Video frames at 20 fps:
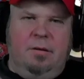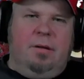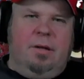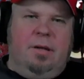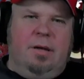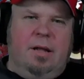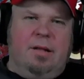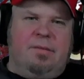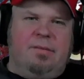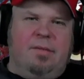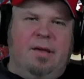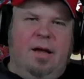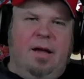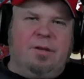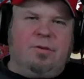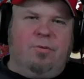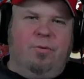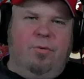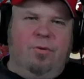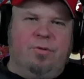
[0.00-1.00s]
in der
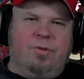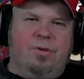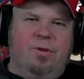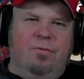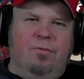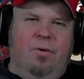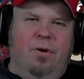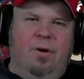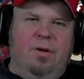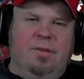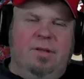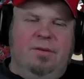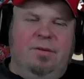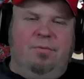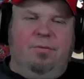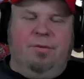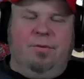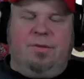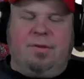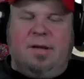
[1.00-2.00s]
Zeit groß geworden sind,
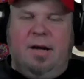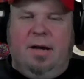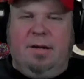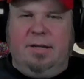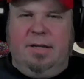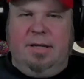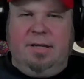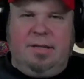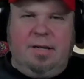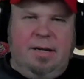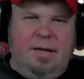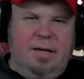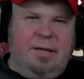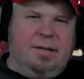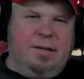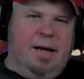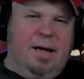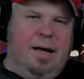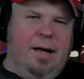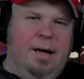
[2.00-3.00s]
wo es kein Internet
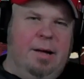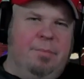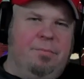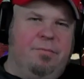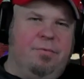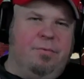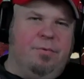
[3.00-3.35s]
gab,